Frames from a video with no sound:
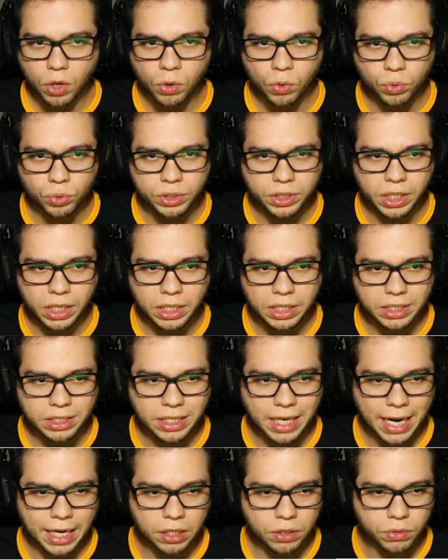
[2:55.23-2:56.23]

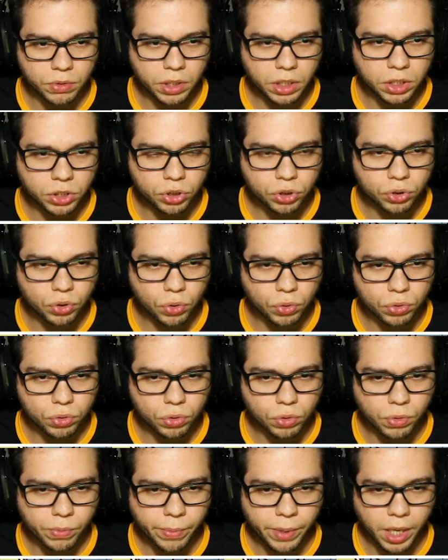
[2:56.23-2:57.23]
utilizado e solto
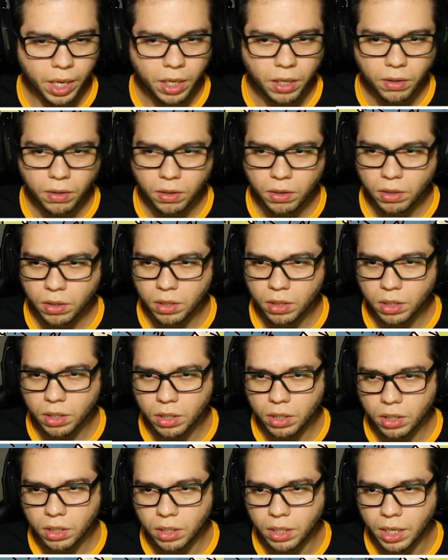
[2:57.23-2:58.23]
no meio,
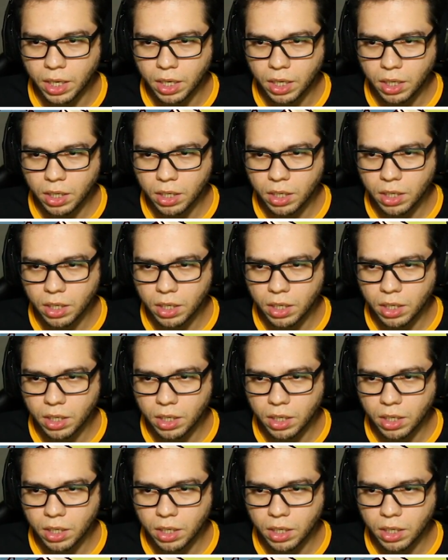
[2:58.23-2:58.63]
né?